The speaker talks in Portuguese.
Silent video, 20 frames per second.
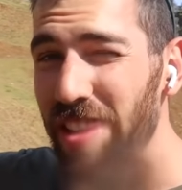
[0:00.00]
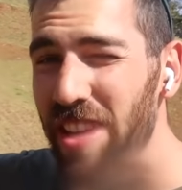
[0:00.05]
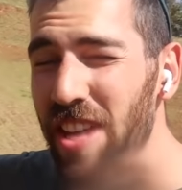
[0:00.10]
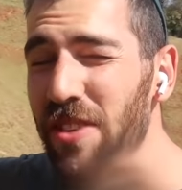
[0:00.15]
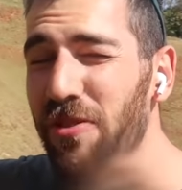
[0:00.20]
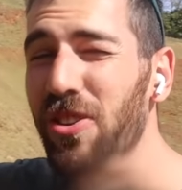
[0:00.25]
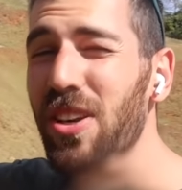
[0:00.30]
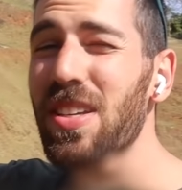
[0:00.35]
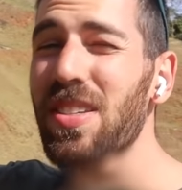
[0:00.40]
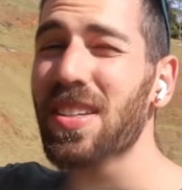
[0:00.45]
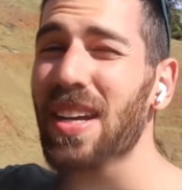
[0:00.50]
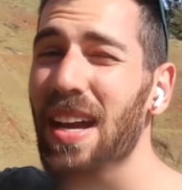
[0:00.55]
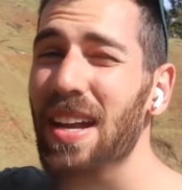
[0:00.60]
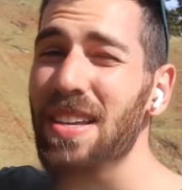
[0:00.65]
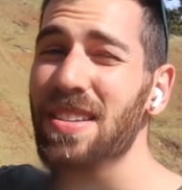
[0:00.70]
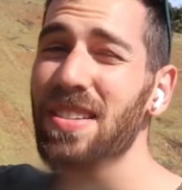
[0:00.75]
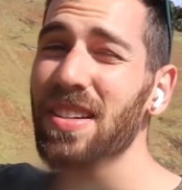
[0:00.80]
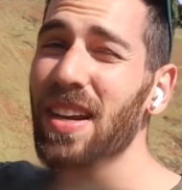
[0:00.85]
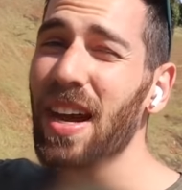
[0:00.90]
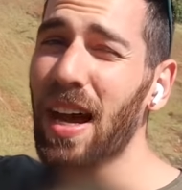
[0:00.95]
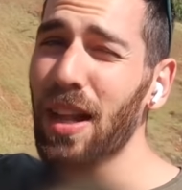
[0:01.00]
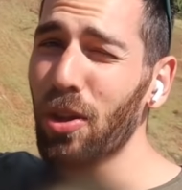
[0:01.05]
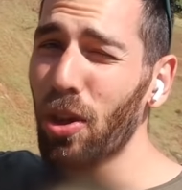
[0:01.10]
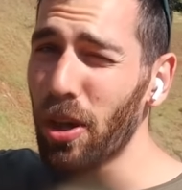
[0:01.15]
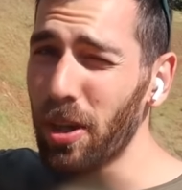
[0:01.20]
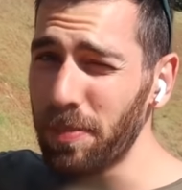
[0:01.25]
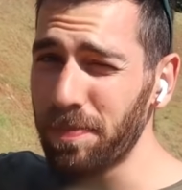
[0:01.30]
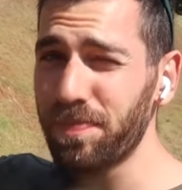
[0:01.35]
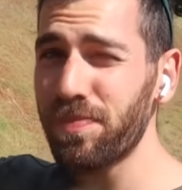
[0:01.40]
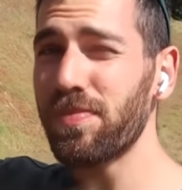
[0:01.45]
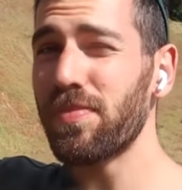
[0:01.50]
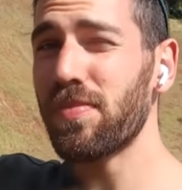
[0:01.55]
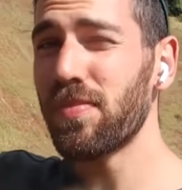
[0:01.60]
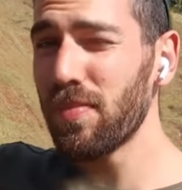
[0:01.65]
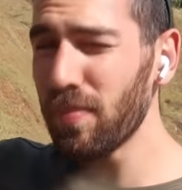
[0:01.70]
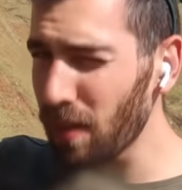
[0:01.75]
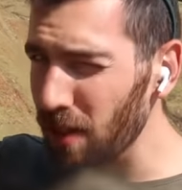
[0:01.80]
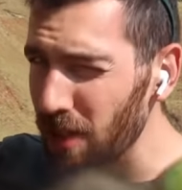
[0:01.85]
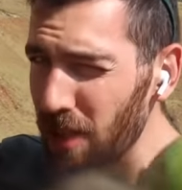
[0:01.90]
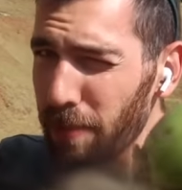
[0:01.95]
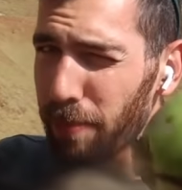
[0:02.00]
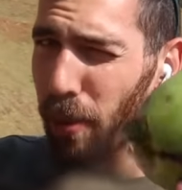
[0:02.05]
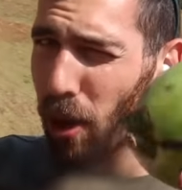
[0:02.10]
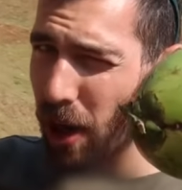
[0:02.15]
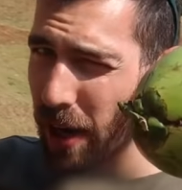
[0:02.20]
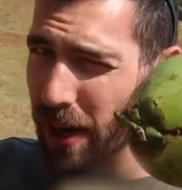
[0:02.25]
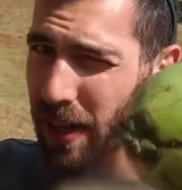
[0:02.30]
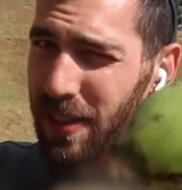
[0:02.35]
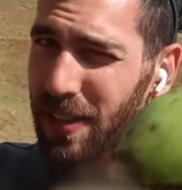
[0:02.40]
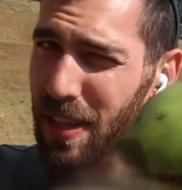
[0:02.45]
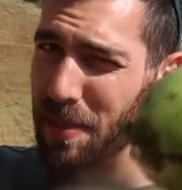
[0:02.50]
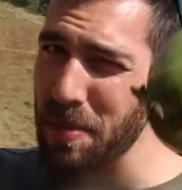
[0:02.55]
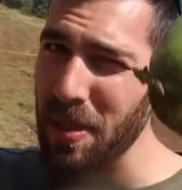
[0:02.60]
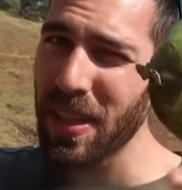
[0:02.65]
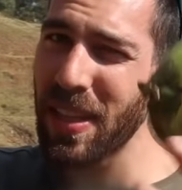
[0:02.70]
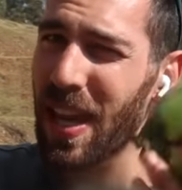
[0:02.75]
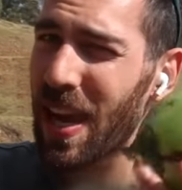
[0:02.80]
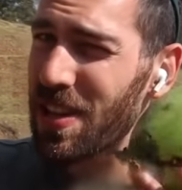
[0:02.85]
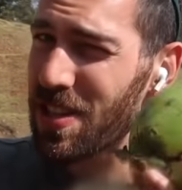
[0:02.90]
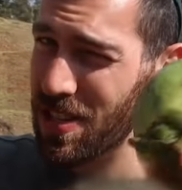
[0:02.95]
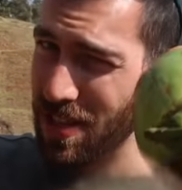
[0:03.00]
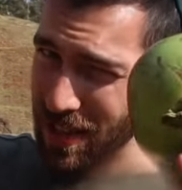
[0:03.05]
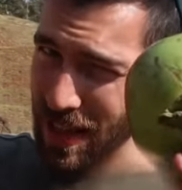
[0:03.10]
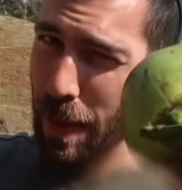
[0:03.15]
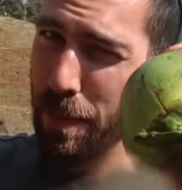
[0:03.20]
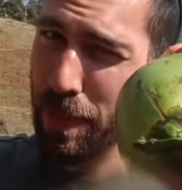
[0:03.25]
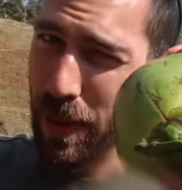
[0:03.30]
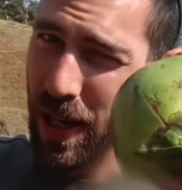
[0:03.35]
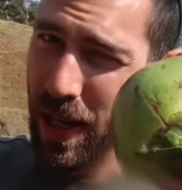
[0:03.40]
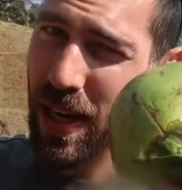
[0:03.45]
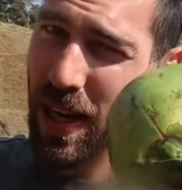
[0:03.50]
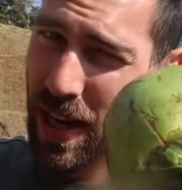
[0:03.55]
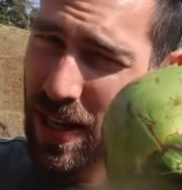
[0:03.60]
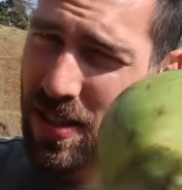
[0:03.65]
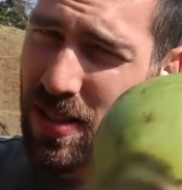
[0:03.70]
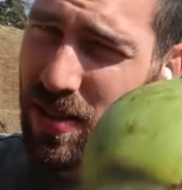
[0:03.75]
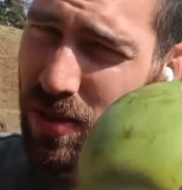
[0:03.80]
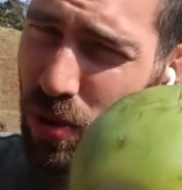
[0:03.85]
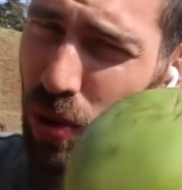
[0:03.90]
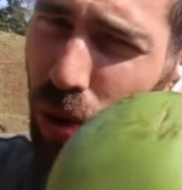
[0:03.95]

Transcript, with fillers: Refrescar nesse calor e bora terminar de sapecar esses